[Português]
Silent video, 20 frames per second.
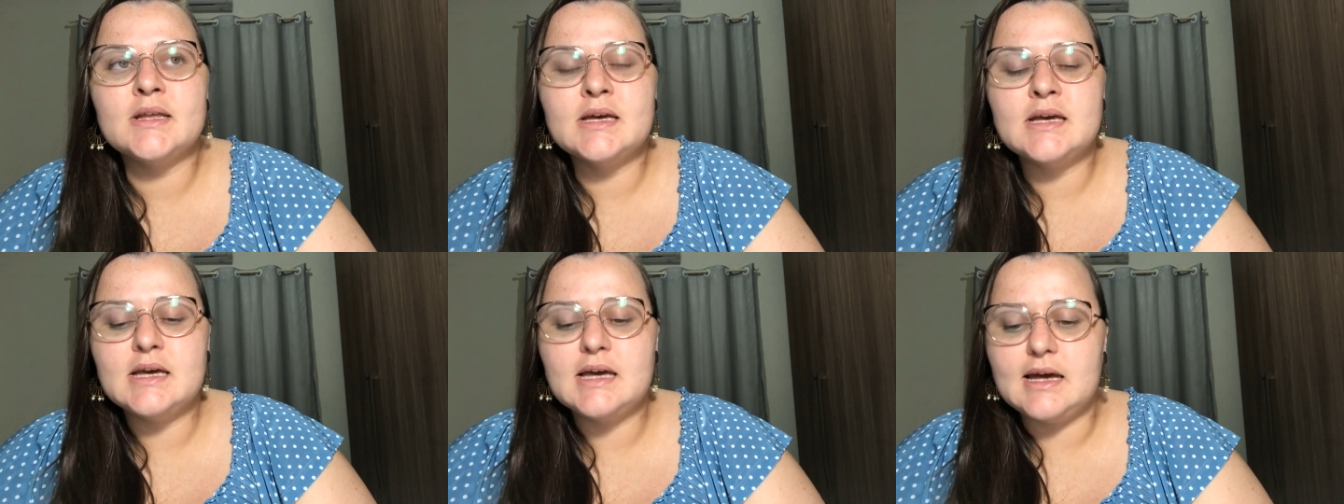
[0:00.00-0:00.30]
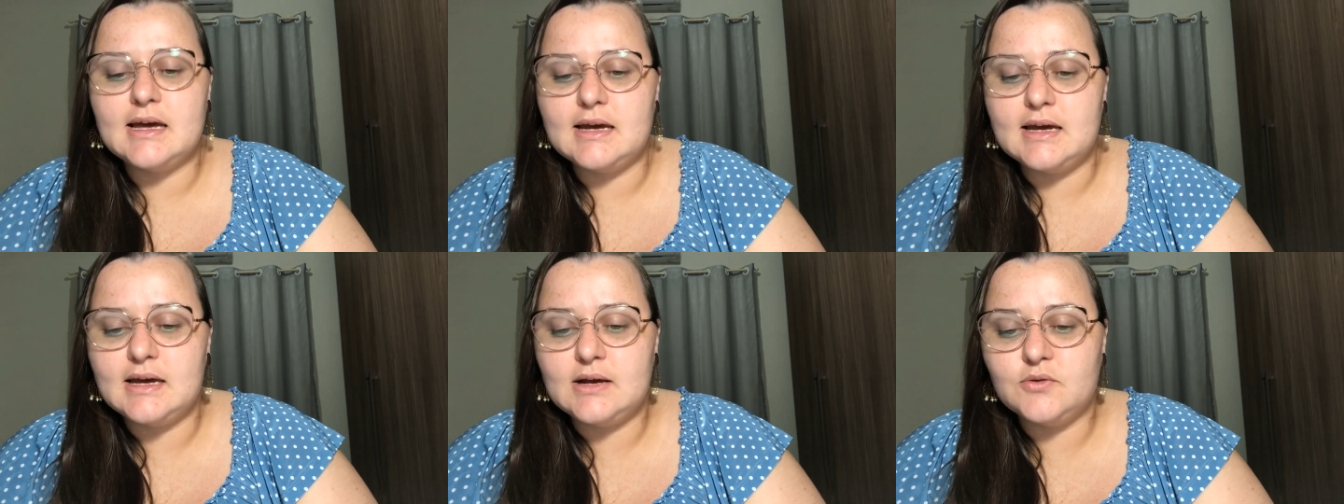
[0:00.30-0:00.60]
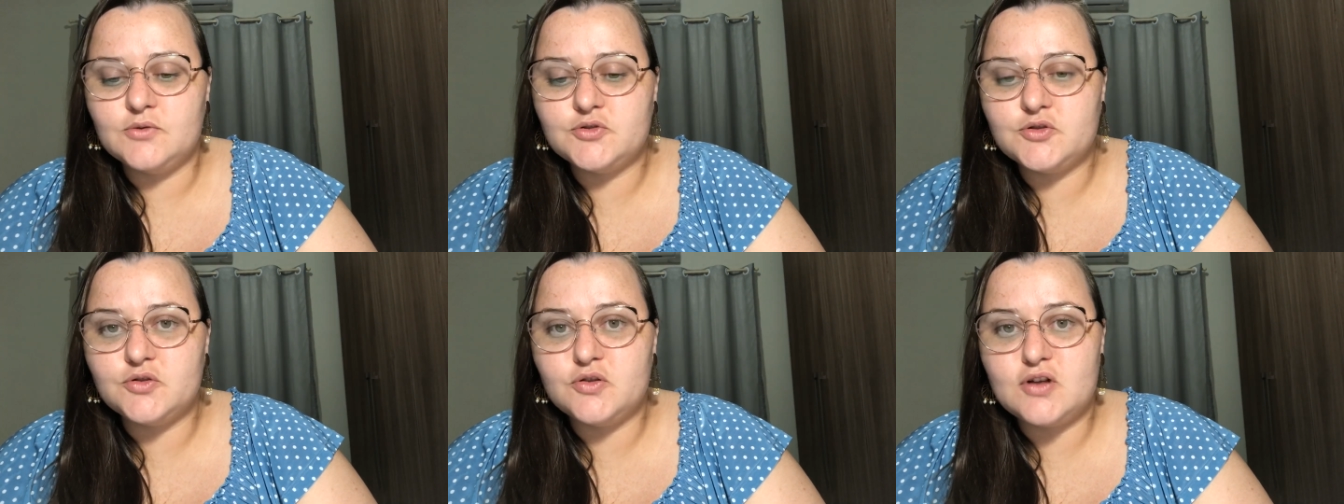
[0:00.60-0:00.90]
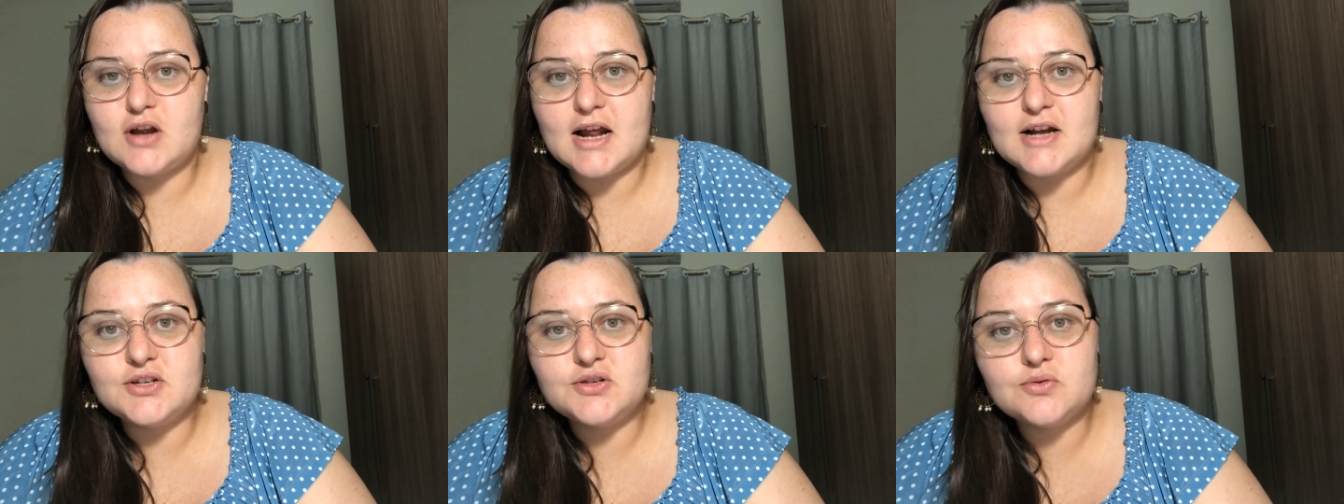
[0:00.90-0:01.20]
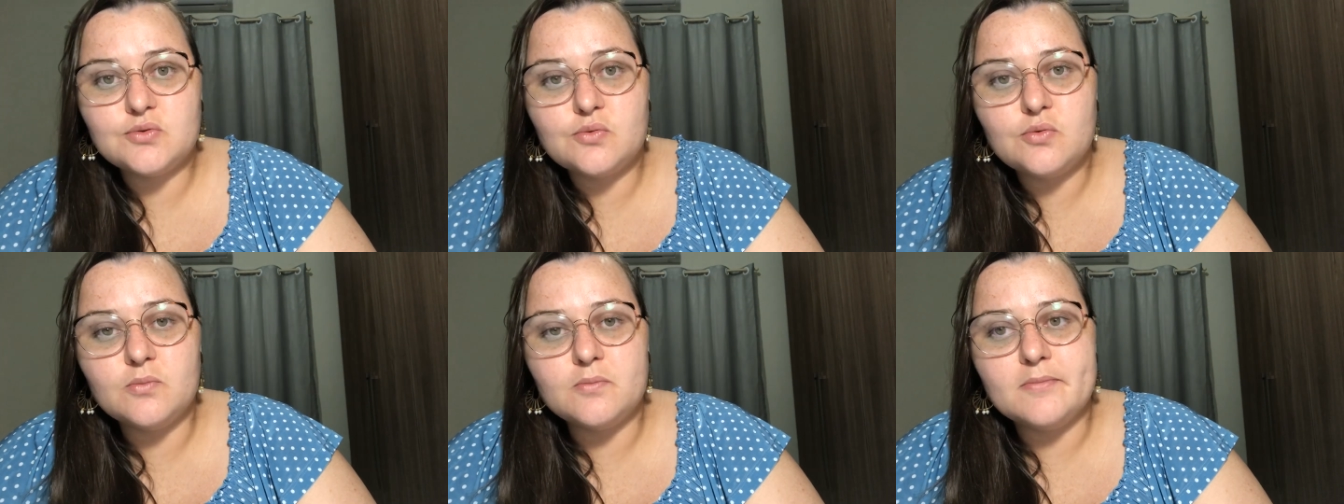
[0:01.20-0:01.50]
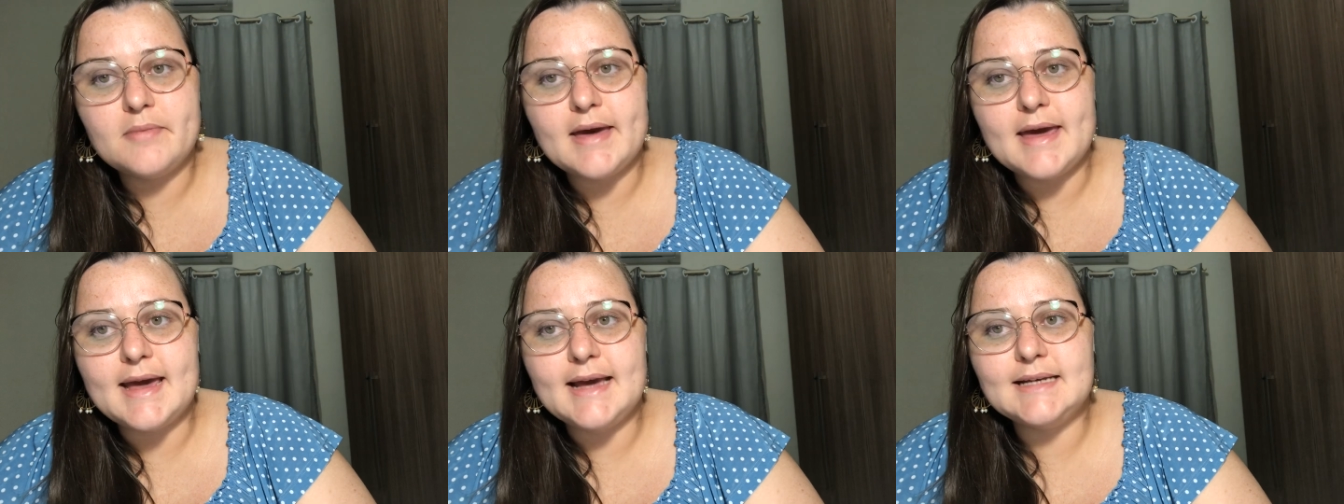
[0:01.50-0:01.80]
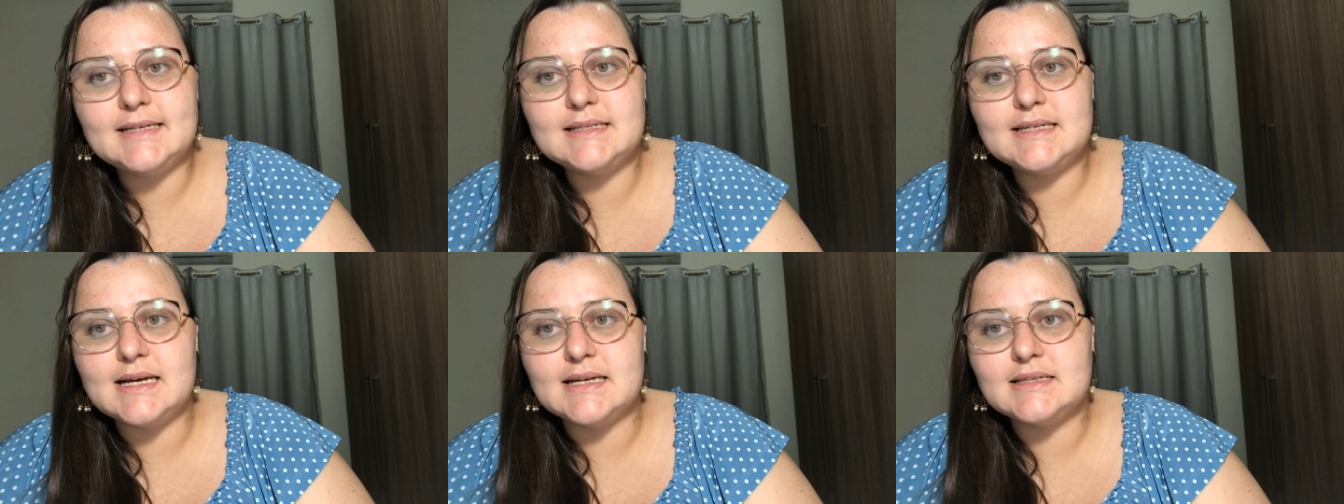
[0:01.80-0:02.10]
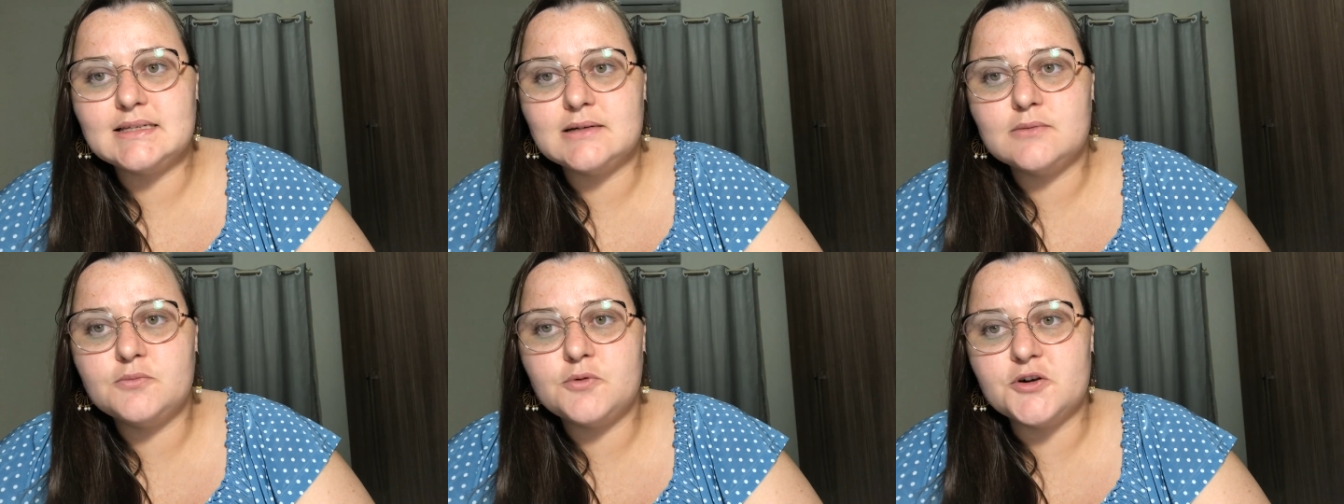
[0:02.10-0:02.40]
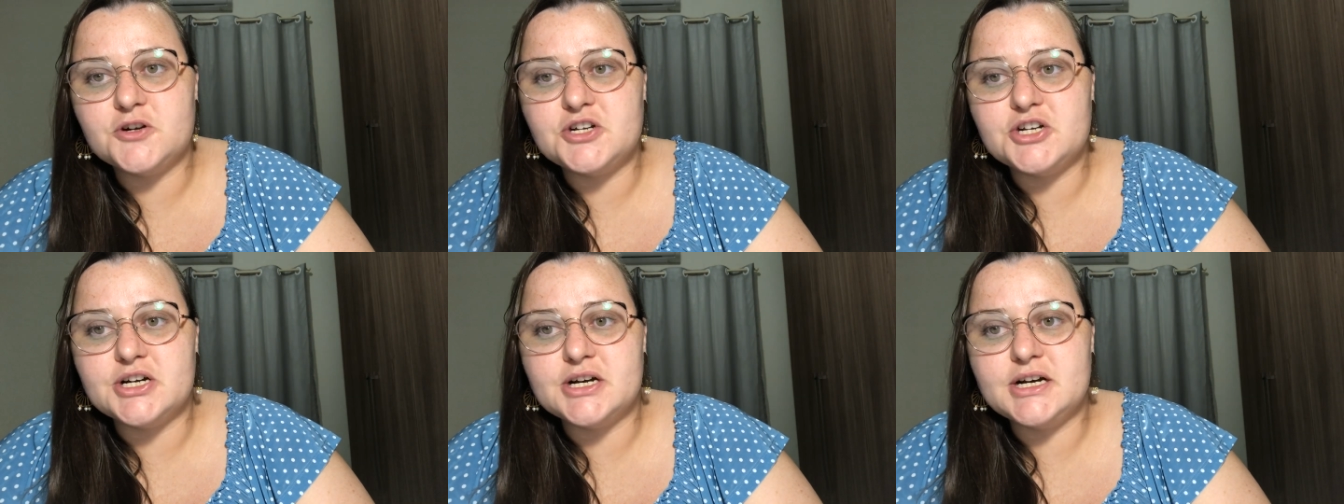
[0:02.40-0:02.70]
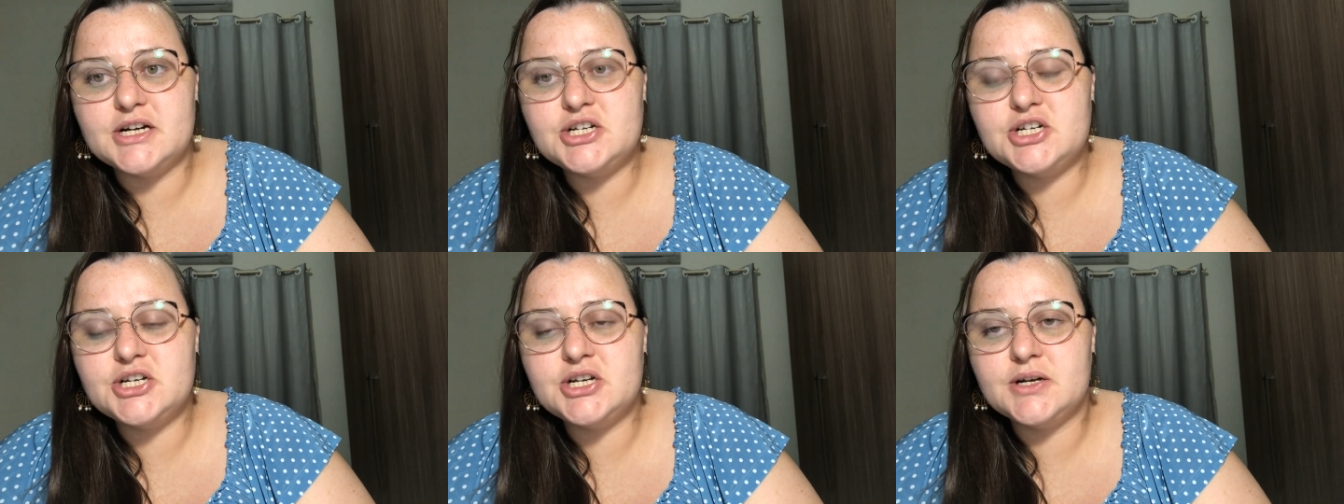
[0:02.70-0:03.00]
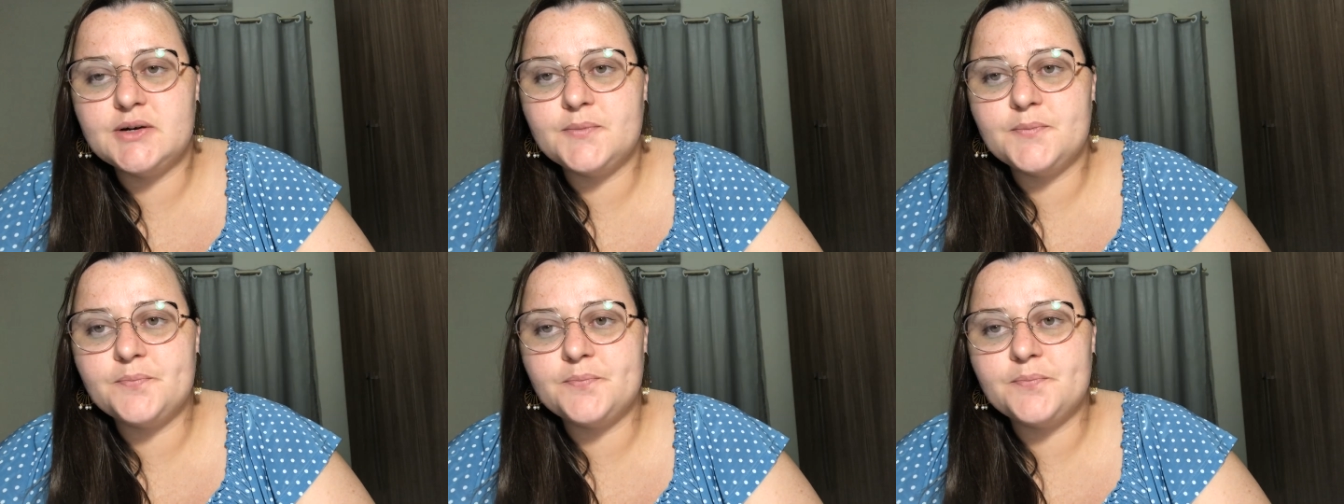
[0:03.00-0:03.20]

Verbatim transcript: É, os honorários sucumbência e assim por diante.